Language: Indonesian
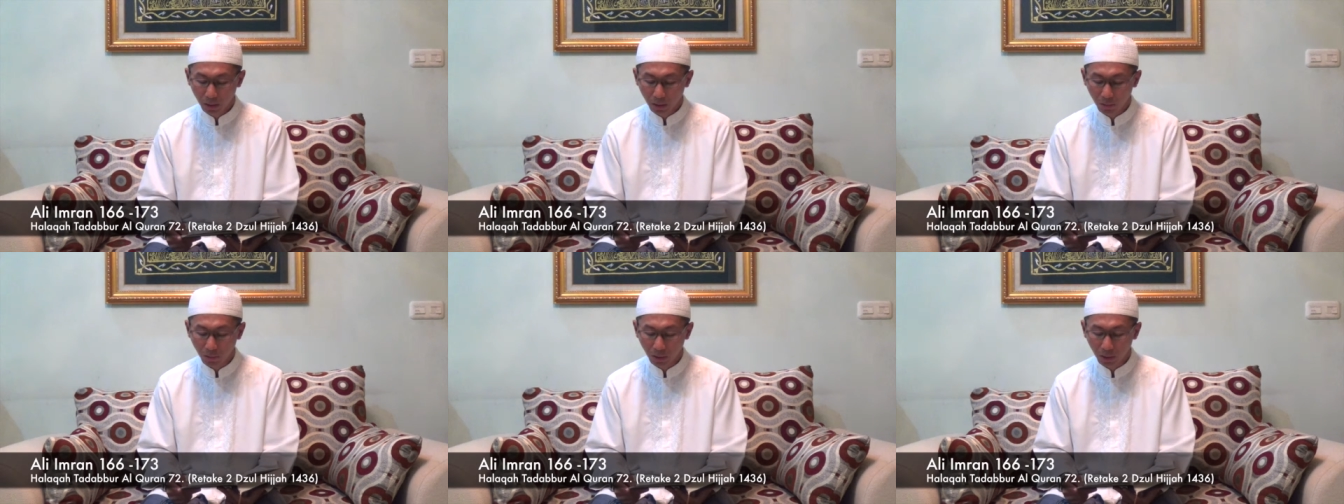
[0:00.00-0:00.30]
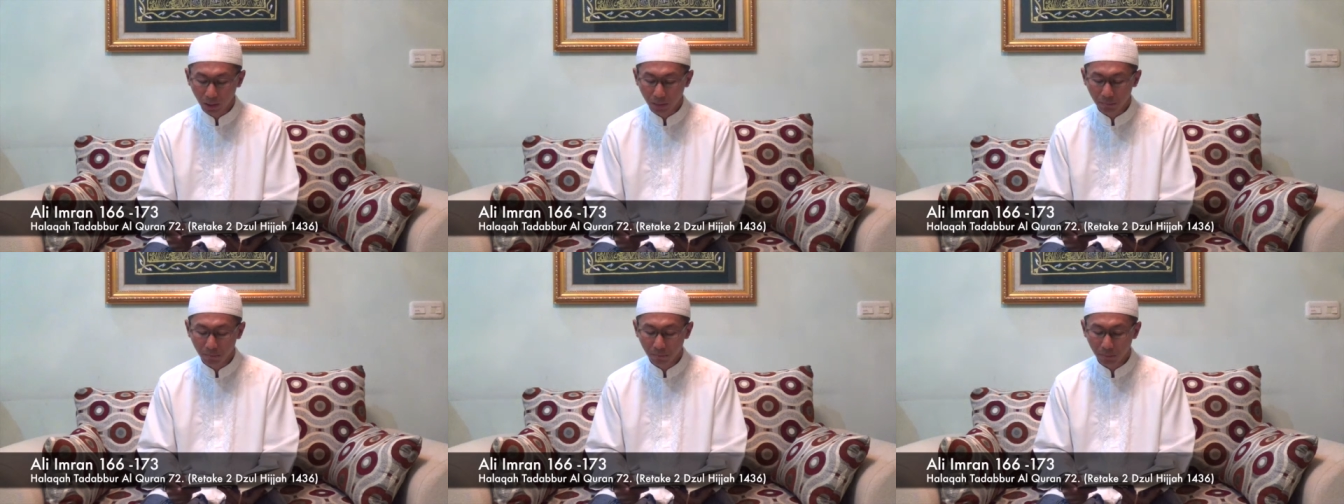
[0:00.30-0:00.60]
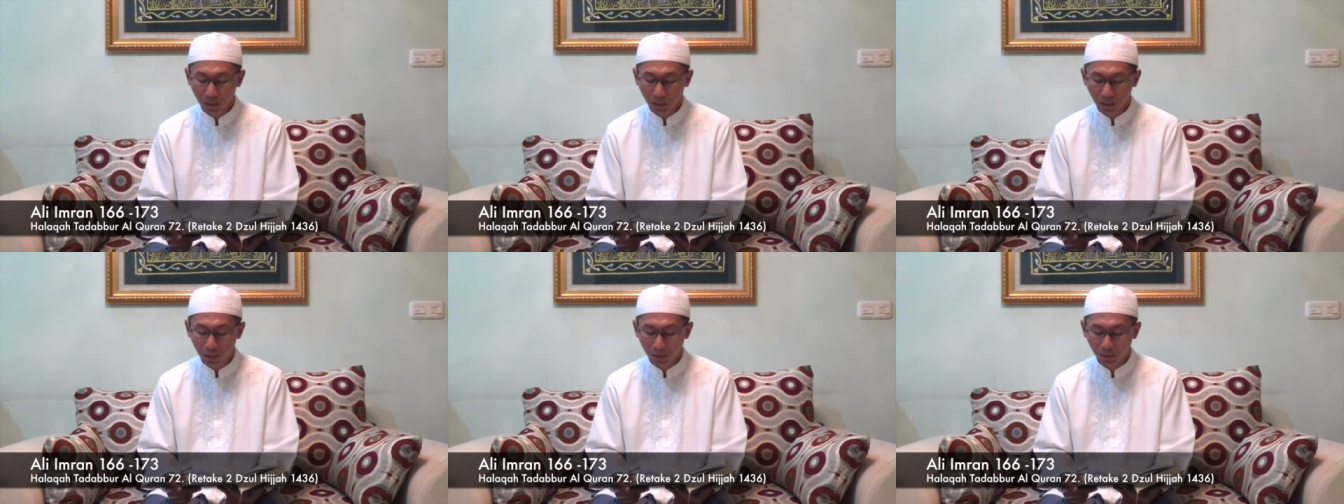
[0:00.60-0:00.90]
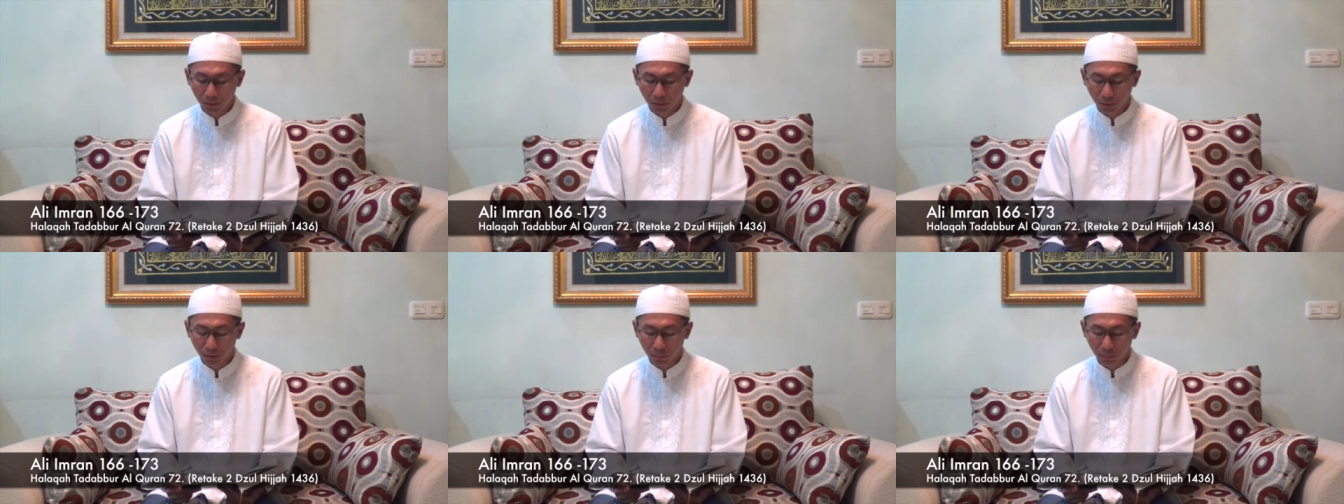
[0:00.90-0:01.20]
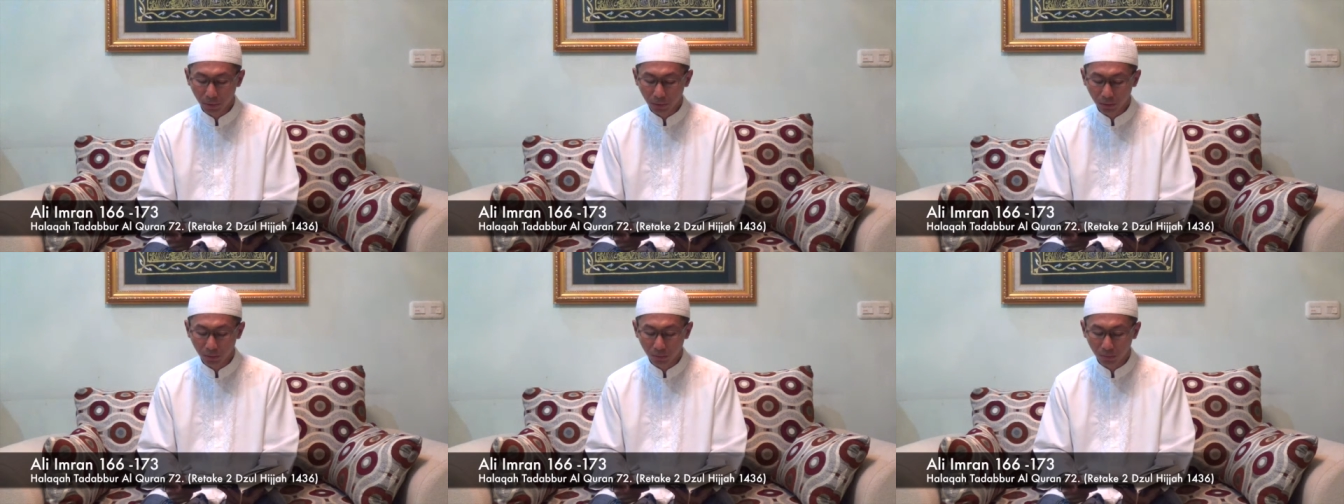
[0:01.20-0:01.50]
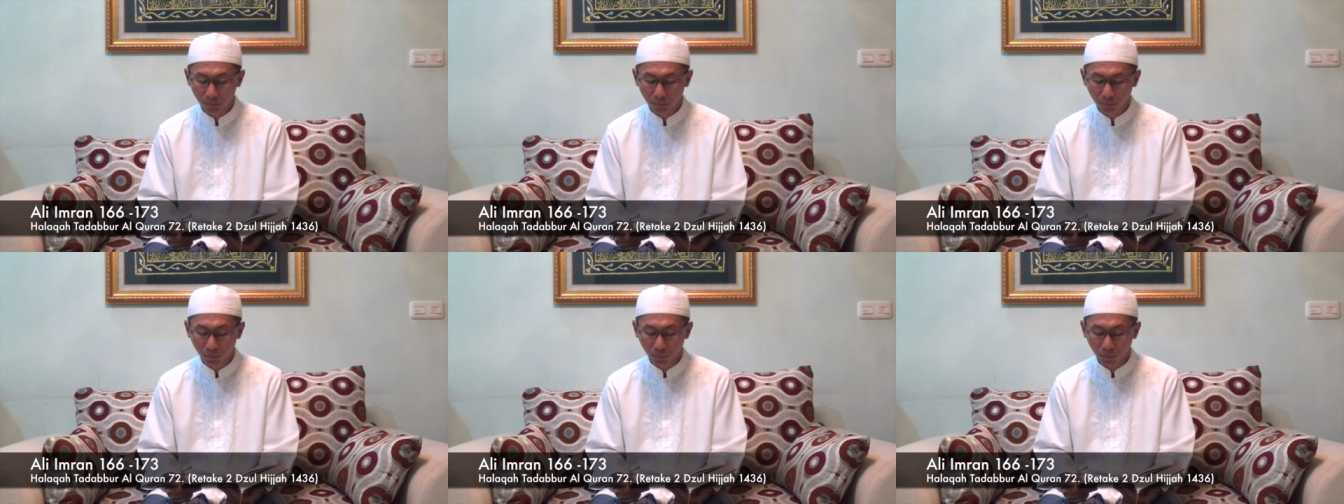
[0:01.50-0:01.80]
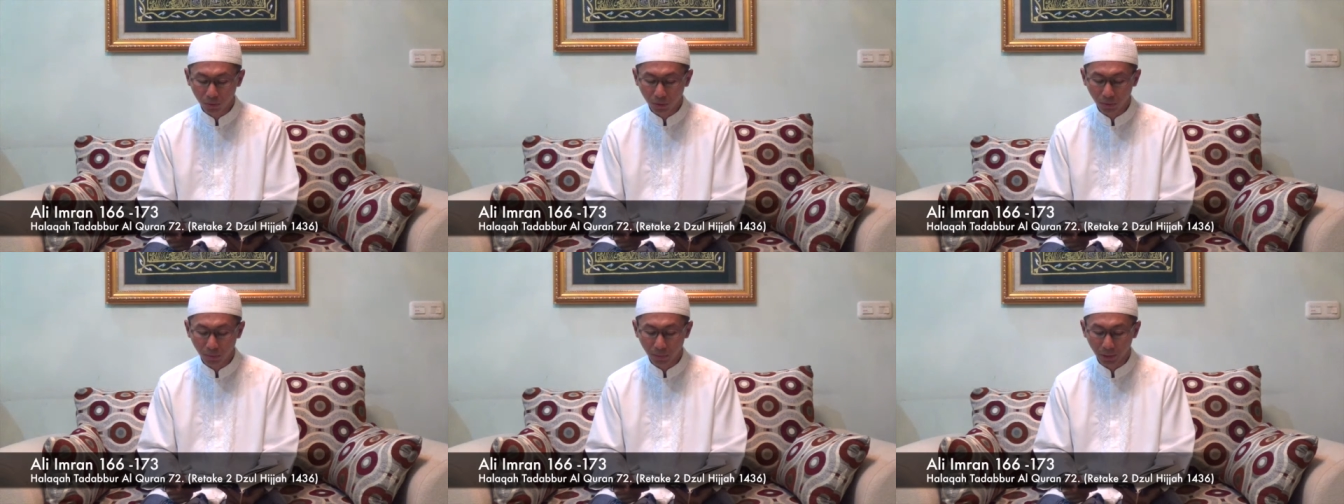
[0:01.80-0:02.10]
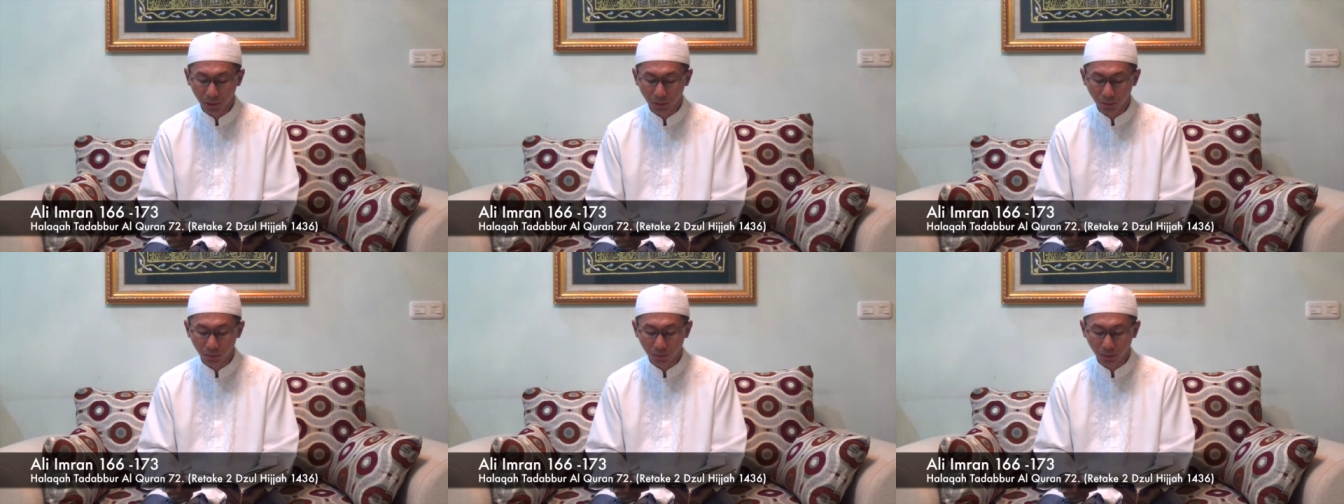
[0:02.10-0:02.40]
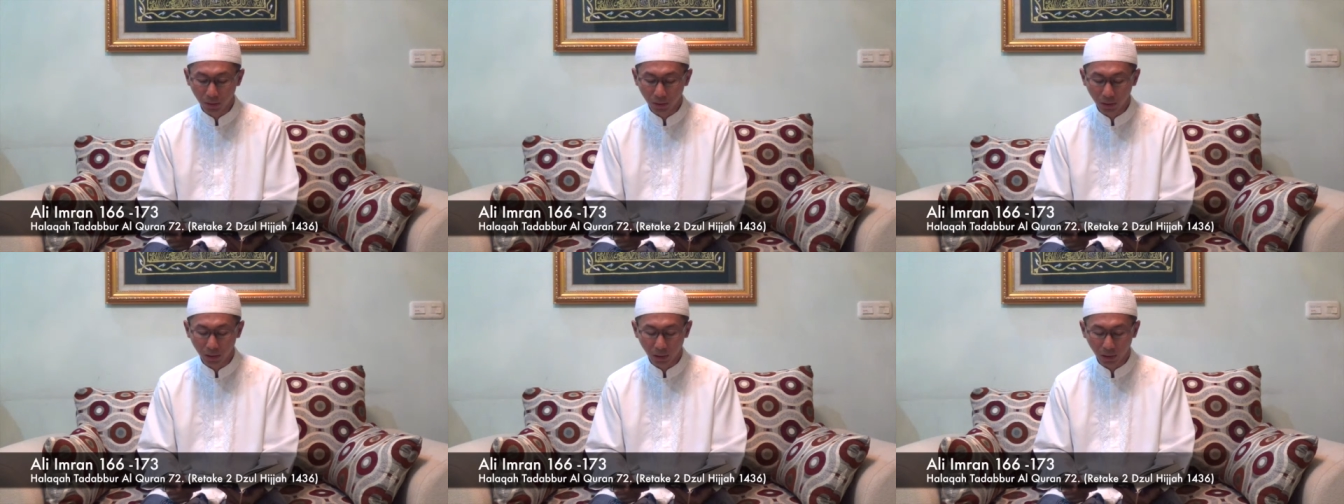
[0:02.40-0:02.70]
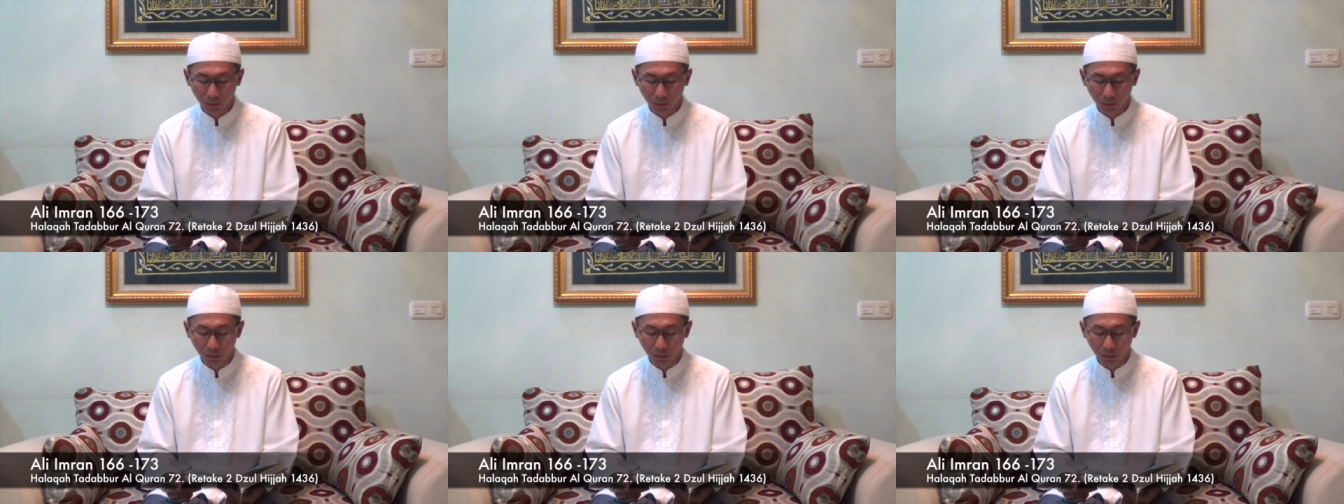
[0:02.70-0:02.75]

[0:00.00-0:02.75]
awalamma asabatkum musibatun qad